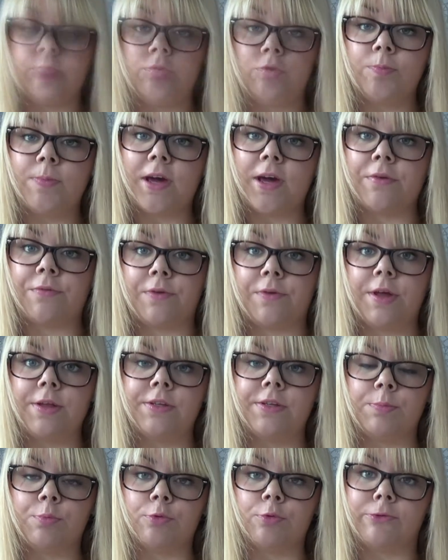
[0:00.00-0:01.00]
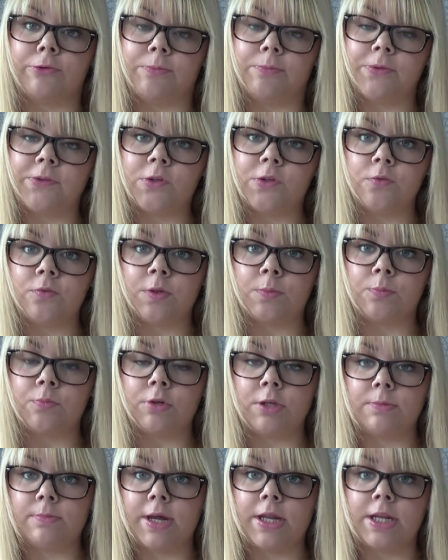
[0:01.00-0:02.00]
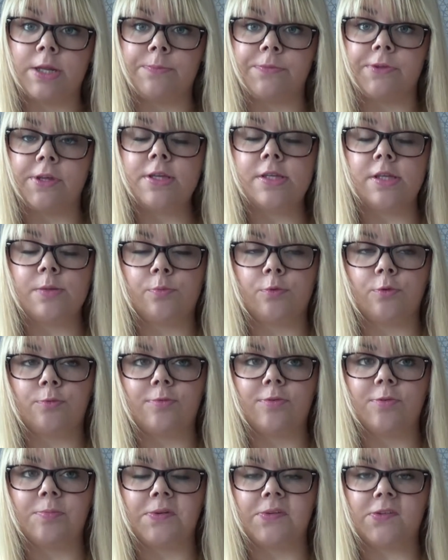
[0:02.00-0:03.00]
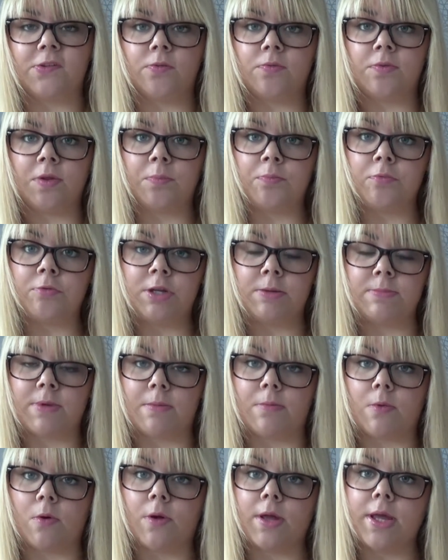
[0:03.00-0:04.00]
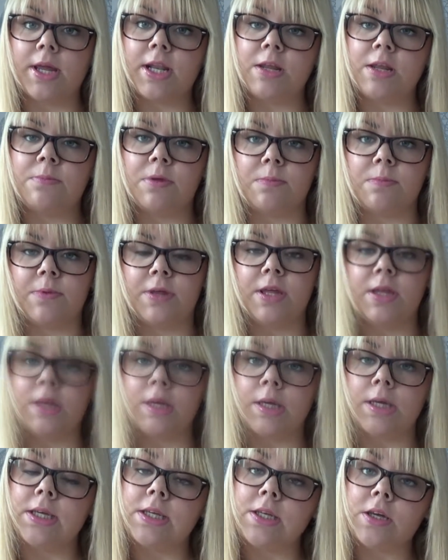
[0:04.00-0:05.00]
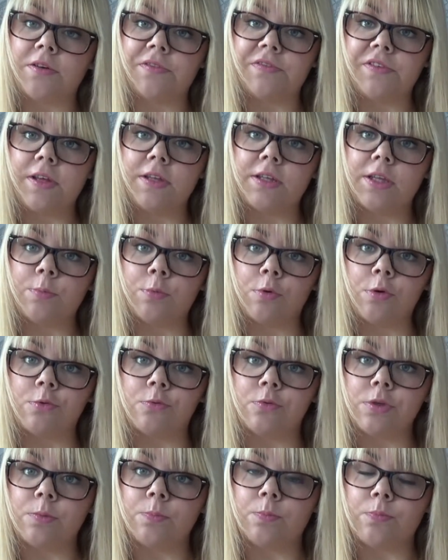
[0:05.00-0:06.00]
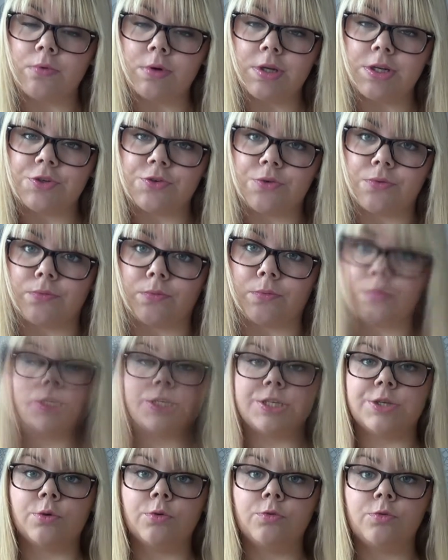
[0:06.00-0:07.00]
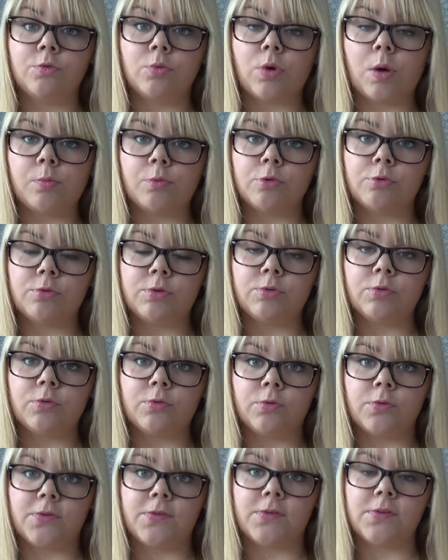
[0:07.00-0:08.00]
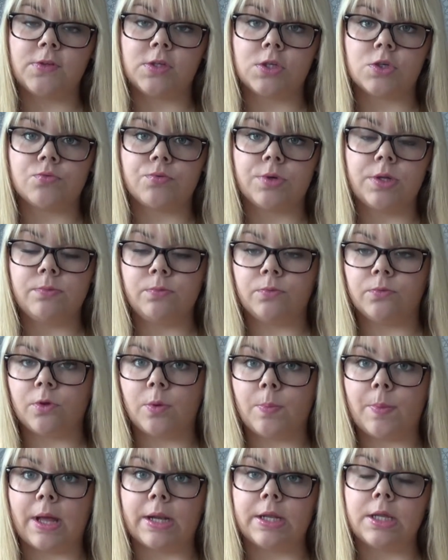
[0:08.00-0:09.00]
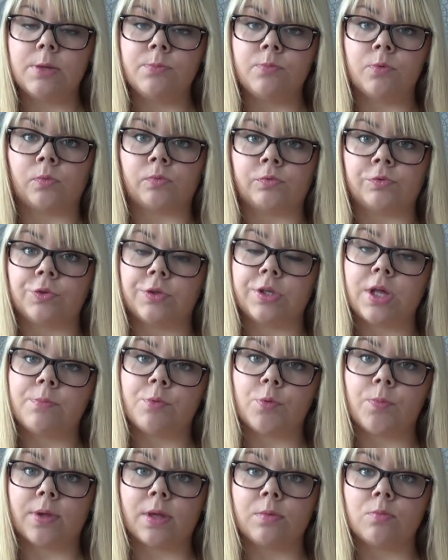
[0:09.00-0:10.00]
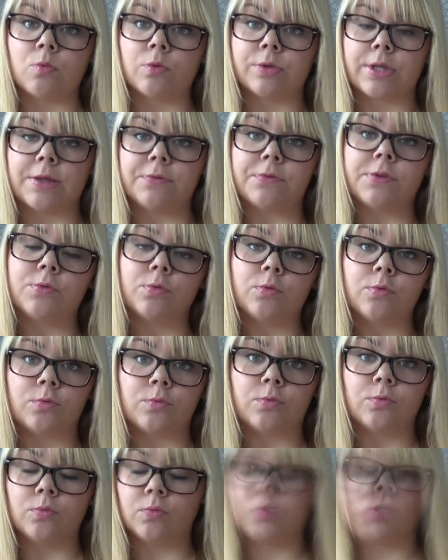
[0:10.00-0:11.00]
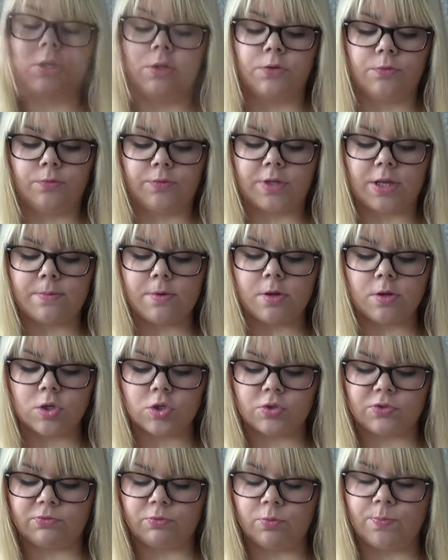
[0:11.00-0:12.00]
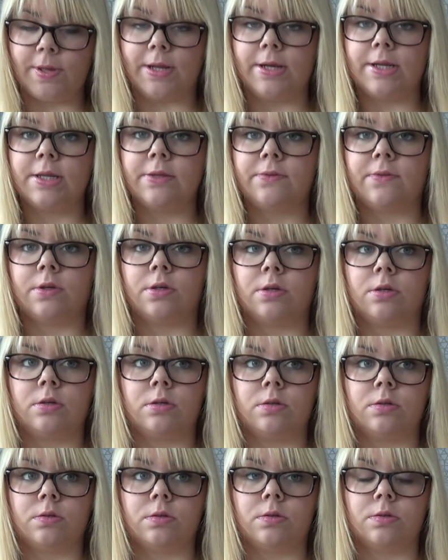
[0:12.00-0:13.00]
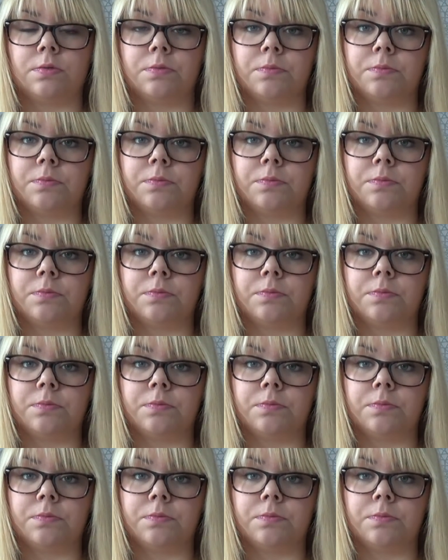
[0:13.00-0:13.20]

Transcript: du parfum, des produits spécifiques pour les mains et les pieds, des produits spécifiques pour les mamans et les bébés, et enfin des produits pour les cheveux. J'ai reçu trois produits de ce site et je voulais vous en parler pour vous donner à peu près mon avis dessus. Tout d'abord, je vais vous parler d'un